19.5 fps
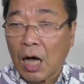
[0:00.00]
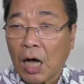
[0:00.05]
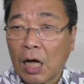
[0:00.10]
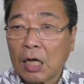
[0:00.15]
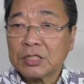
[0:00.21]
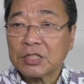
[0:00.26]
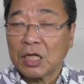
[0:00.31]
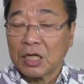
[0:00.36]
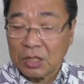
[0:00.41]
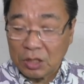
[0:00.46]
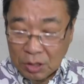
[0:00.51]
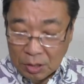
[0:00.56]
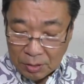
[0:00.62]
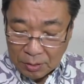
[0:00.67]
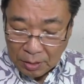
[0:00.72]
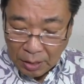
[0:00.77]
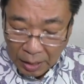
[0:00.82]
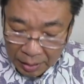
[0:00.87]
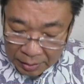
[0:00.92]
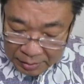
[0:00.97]
汗
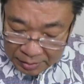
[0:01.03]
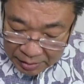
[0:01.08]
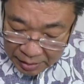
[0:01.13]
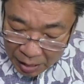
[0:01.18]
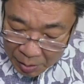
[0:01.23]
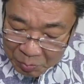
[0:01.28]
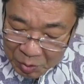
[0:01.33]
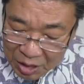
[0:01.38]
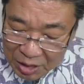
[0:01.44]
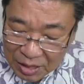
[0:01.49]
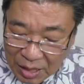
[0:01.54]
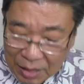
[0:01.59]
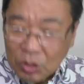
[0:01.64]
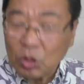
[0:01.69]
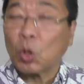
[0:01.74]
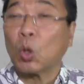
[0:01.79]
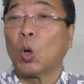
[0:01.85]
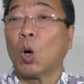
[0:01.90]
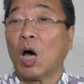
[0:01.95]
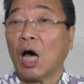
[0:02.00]
涙
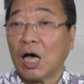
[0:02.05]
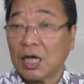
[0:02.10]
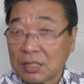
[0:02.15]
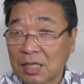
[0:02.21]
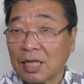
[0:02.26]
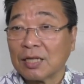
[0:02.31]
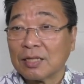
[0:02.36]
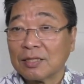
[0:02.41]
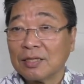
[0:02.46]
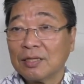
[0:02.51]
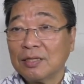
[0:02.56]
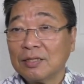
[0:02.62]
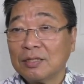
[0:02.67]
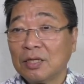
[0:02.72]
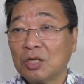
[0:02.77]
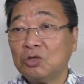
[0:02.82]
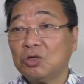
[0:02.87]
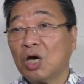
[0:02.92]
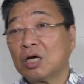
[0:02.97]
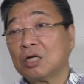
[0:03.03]
と汗っ
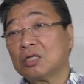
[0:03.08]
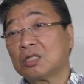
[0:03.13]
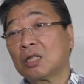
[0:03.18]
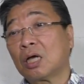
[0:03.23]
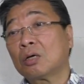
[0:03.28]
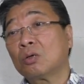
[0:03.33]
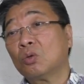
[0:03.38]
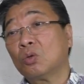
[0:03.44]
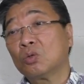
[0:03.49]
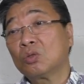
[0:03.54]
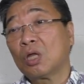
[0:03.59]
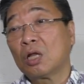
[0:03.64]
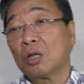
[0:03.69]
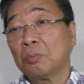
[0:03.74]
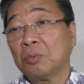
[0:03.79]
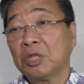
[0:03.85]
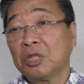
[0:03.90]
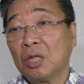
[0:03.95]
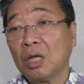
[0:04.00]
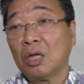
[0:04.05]
ていうやはり単語を並
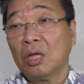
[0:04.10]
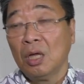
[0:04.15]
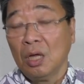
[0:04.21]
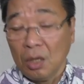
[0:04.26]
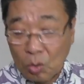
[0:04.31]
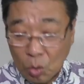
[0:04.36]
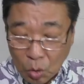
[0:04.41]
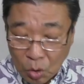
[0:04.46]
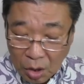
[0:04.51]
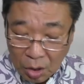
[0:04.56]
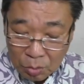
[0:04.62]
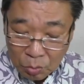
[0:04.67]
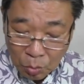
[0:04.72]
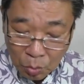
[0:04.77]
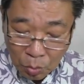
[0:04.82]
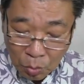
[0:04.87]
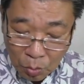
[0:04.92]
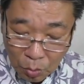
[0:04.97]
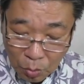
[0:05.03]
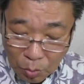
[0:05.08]
べてこれあ
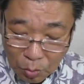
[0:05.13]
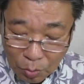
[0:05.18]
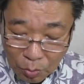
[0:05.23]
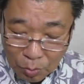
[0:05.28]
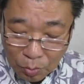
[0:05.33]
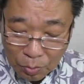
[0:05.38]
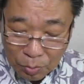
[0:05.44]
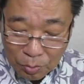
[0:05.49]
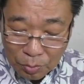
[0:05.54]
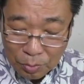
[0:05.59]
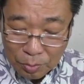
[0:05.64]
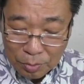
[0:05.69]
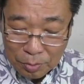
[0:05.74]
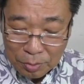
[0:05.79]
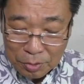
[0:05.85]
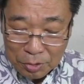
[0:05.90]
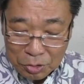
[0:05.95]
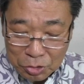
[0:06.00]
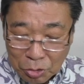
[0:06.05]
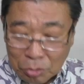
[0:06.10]
の
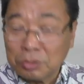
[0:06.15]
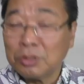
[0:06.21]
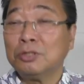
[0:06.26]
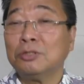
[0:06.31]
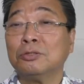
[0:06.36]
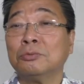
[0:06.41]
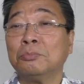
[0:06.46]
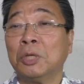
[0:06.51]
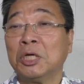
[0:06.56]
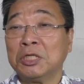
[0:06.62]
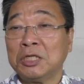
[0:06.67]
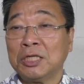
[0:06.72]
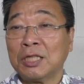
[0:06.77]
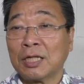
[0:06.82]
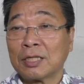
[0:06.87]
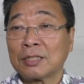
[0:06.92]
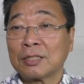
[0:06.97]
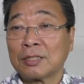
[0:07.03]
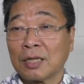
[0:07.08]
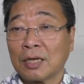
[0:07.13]
非常に有名に
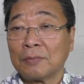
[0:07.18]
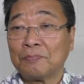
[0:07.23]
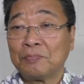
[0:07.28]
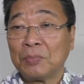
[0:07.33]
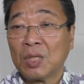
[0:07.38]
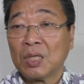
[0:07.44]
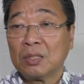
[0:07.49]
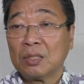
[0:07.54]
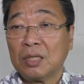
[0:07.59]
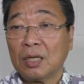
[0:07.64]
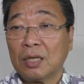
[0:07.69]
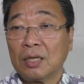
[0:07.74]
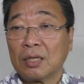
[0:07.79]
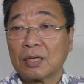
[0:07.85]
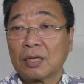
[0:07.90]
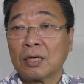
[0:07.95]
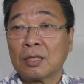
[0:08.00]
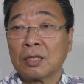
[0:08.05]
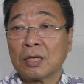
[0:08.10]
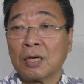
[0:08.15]
なった。で
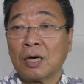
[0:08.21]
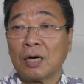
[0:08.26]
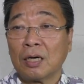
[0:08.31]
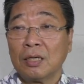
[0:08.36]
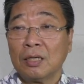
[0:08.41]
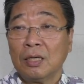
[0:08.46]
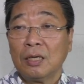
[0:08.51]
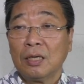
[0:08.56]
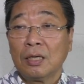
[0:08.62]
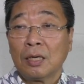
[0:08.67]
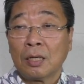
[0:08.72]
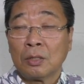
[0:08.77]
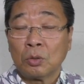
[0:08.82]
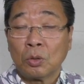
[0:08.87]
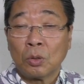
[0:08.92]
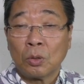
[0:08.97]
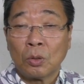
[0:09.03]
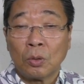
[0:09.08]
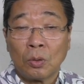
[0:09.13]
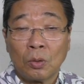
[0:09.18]
彼があ
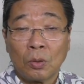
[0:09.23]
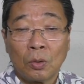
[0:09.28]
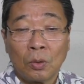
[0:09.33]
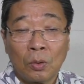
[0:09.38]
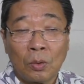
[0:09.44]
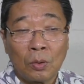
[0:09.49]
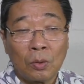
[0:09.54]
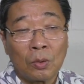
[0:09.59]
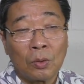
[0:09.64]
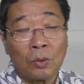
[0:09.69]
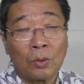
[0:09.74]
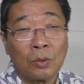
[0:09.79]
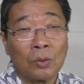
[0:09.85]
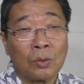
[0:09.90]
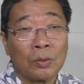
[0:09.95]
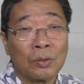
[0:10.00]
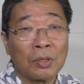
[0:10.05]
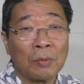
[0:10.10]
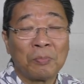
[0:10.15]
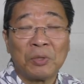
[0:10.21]

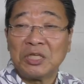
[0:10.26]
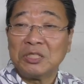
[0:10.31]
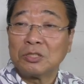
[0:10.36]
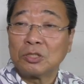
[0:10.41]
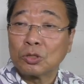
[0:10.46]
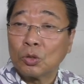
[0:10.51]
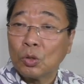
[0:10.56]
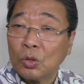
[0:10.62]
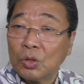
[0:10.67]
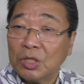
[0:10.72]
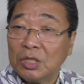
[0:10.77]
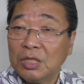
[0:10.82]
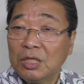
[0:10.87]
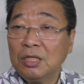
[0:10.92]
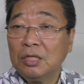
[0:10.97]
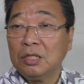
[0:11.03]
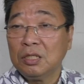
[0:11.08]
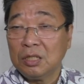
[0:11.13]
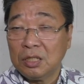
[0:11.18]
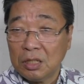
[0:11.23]
のやっぱりすごい
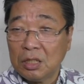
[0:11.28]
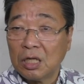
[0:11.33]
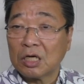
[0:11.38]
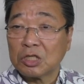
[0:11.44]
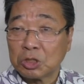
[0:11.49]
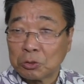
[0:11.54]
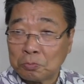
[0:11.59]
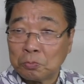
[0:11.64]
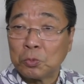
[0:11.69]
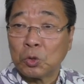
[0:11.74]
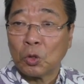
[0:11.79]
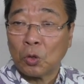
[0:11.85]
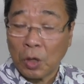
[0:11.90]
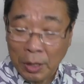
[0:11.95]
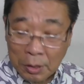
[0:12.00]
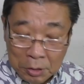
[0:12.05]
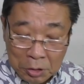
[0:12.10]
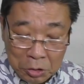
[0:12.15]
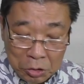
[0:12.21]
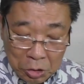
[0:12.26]
いいリーダーシップを
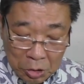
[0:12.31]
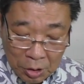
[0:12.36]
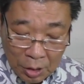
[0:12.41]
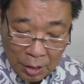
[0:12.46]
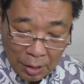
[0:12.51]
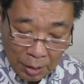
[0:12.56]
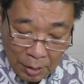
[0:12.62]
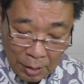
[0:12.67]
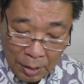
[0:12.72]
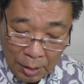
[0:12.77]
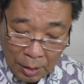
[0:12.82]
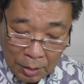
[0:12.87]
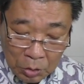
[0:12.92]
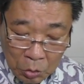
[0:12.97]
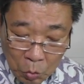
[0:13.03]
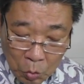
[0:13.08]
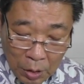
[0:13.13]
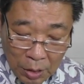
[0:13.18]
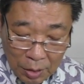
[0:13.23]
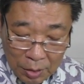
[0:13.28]
発揮した
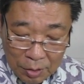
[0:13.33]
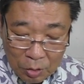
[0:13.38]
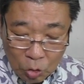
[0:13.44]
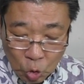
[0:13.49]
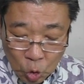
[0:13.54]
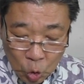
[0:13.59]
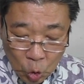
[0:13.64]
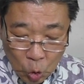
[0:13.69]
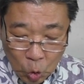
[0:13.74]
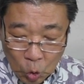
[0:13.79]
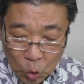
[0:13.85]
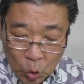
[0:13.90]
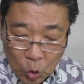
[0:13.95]
のはこの